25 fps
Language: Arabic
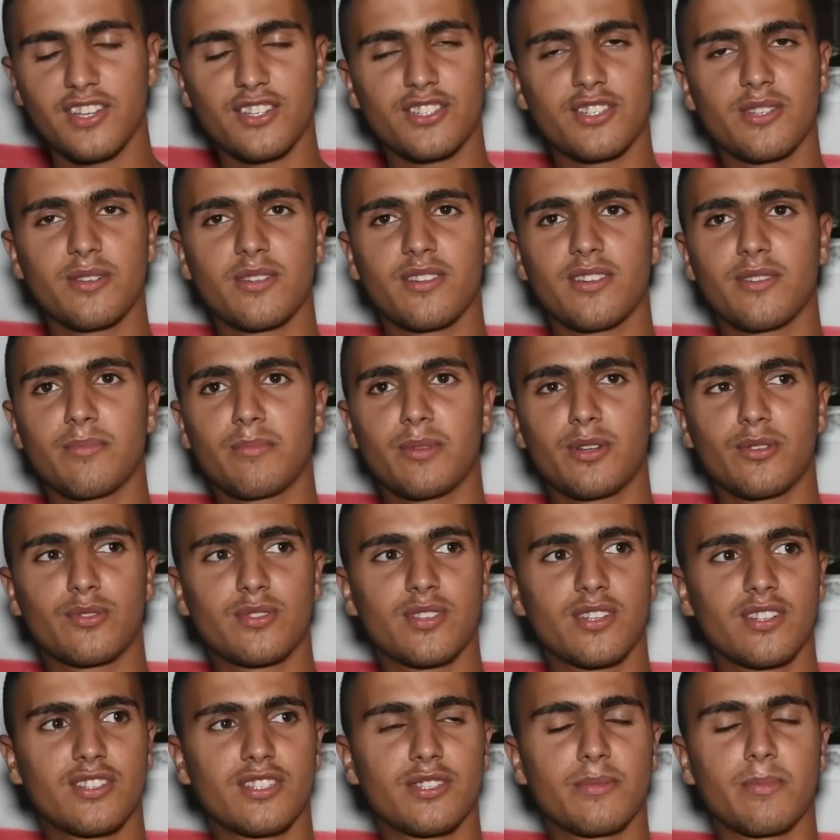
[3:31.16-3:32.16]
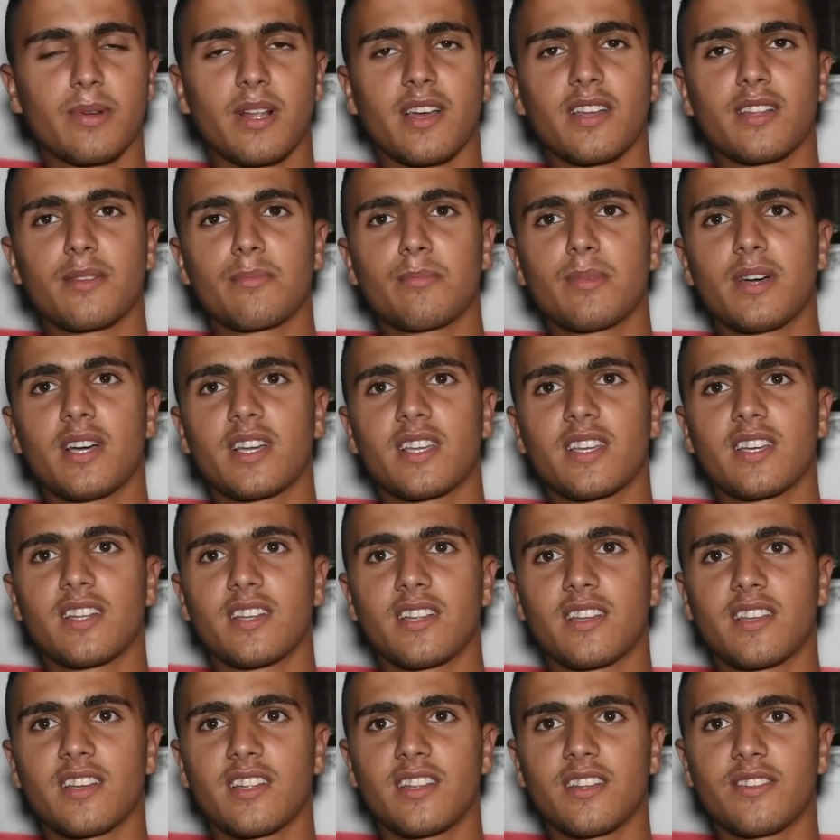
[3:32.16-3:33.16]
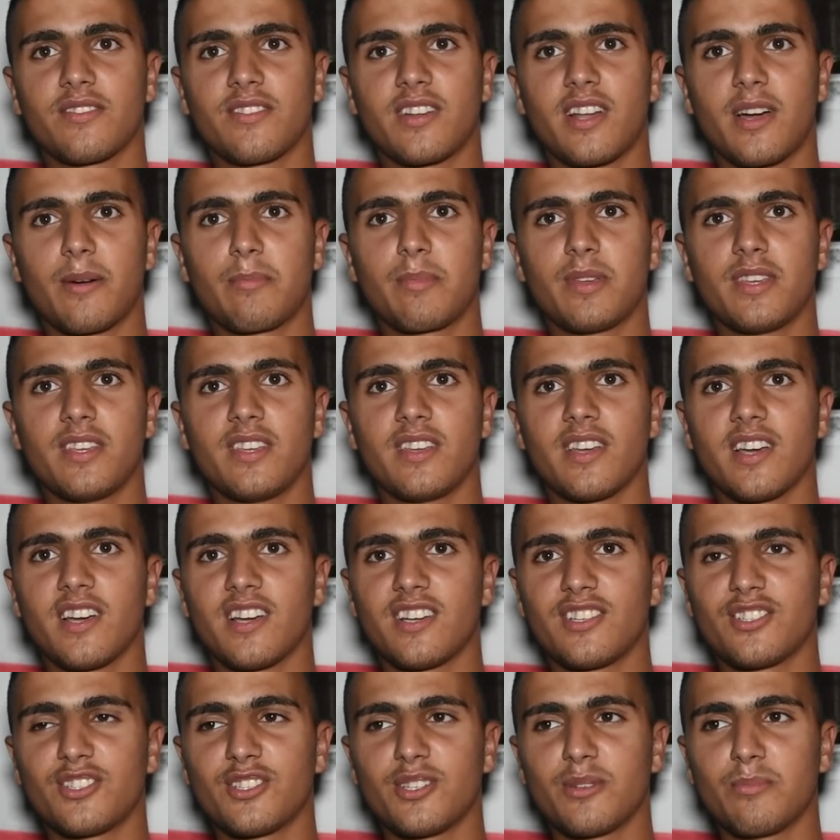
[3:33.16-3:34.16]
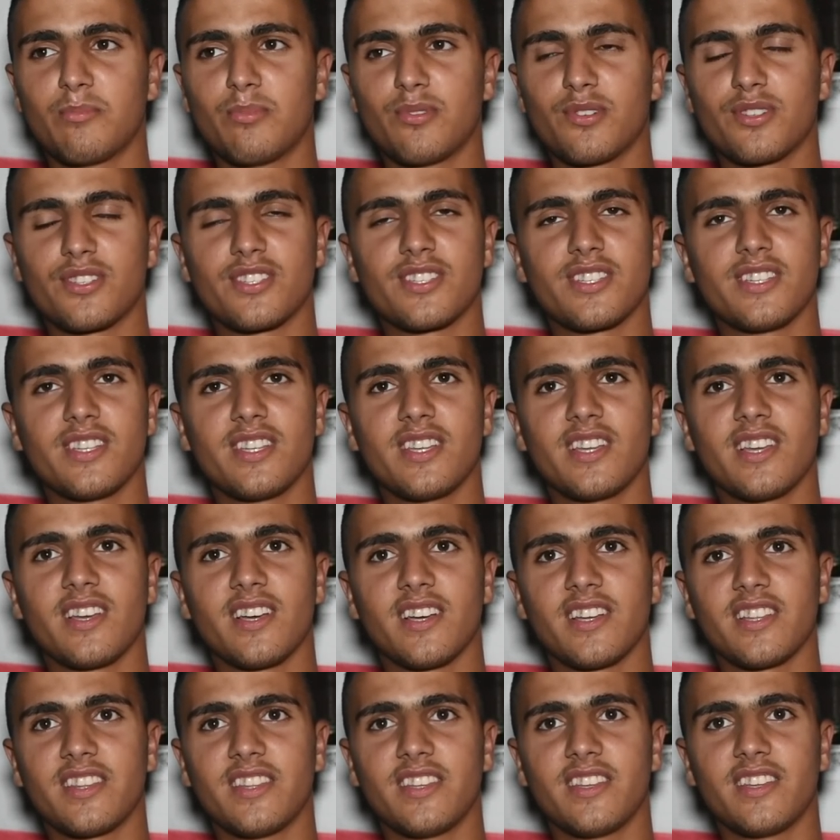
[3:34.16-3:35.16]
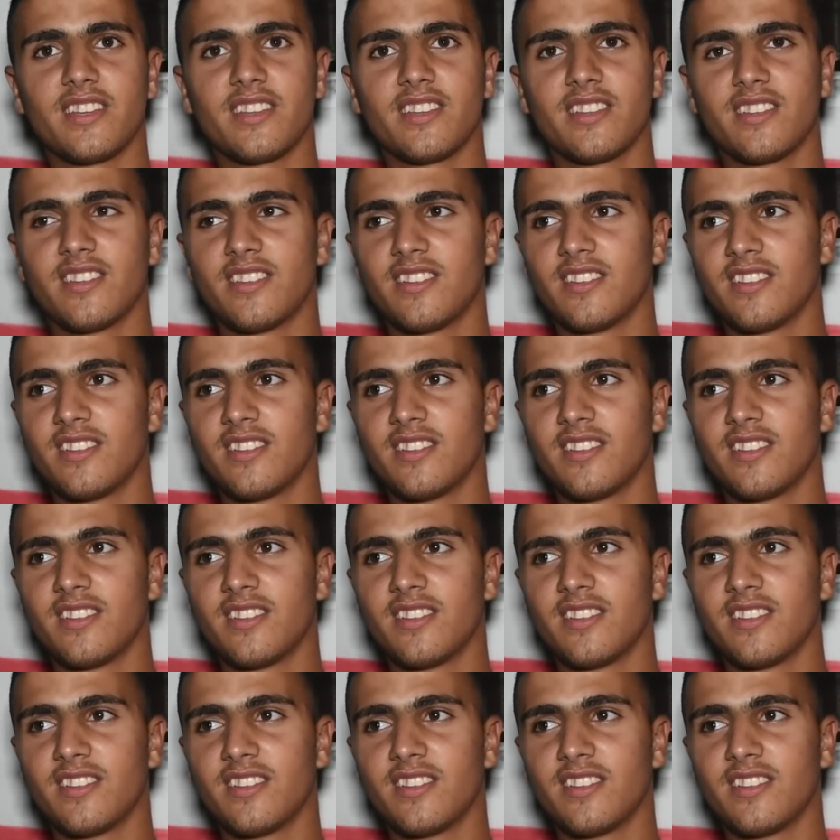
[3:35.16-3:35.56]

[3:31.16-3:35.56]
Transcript: يجي ملي كنت نجي من الخدمه كان كان يفرح بيا يجيبو سني هادي